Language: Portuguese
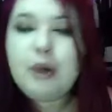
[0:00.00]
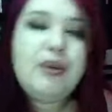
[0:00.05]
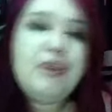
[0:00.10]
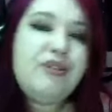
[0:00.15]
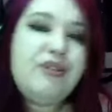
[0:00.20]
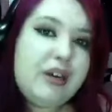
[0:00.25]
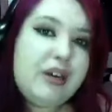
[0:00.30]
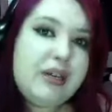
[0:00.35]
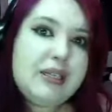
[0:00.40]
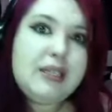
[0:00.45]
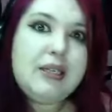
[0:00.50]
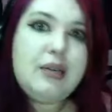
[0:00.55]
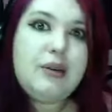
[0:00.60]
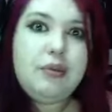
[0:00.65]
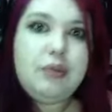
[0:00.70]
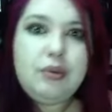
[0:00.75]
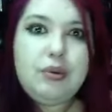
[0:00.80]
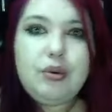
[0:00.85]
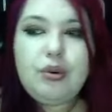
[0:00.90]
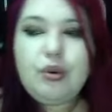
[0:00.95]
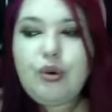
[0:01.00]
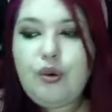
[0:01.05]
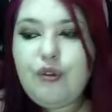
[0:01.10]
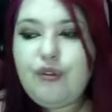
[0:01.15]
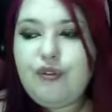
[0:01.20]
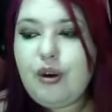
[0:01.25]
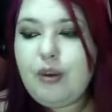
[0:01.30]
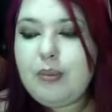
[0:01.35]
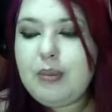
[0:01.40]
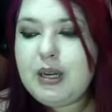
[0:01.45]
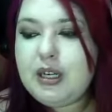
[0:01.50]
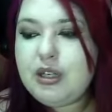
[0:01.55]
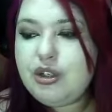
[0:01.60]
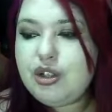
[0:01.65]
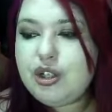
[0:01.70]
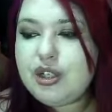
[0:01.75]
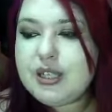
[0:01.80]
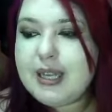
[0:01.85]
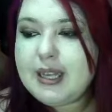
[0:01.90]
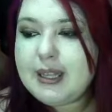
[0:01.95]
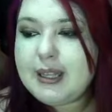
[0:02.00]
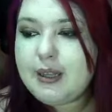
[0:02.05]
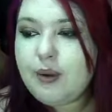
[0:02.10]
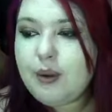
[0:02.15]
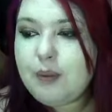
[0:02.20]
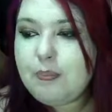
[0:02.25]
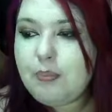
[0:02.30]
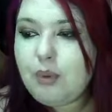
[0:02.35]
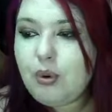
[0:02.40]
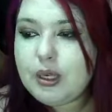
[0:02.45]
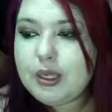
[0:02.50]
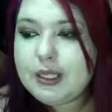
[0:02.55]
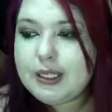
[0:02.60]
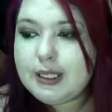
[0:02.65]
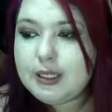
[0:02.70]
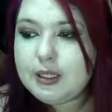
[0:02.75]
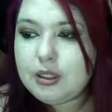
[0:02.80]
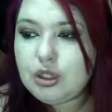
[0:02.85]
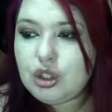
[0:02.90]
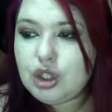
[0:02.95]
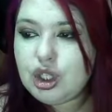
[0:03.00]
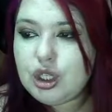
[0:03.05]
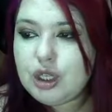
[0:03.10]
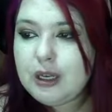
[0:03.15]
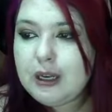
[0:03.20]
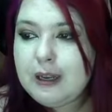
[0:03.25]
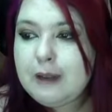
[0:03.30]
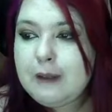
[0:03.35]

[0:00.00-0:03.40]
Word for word: facção conforme ele disse que é tão importante.